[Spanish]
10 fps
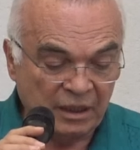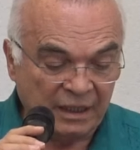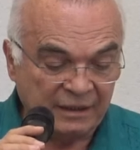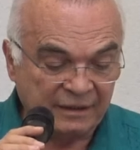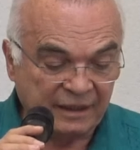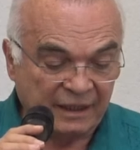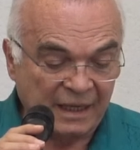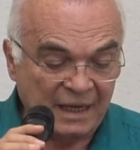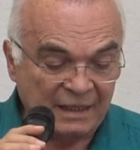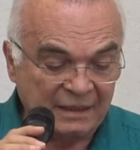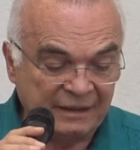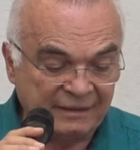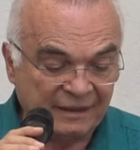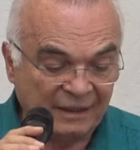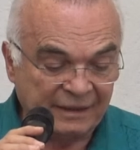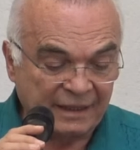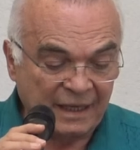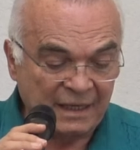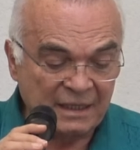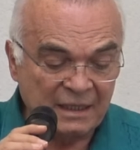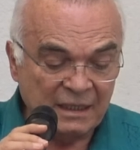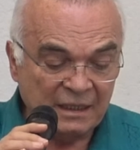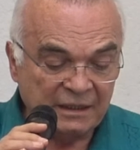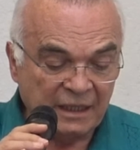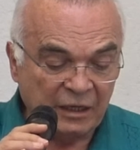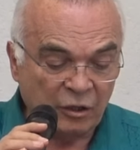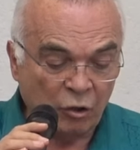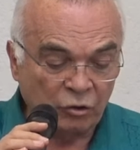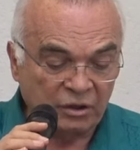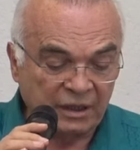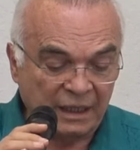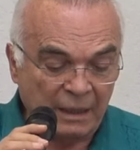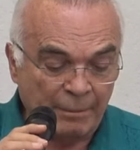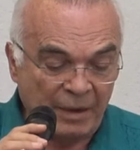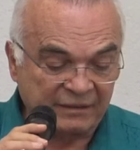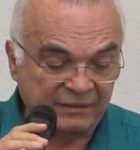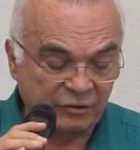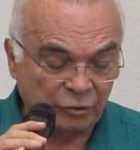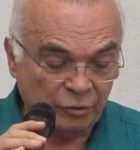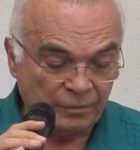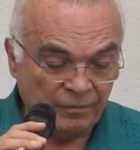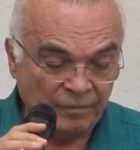Entrará y saldrá y encontrará pasto.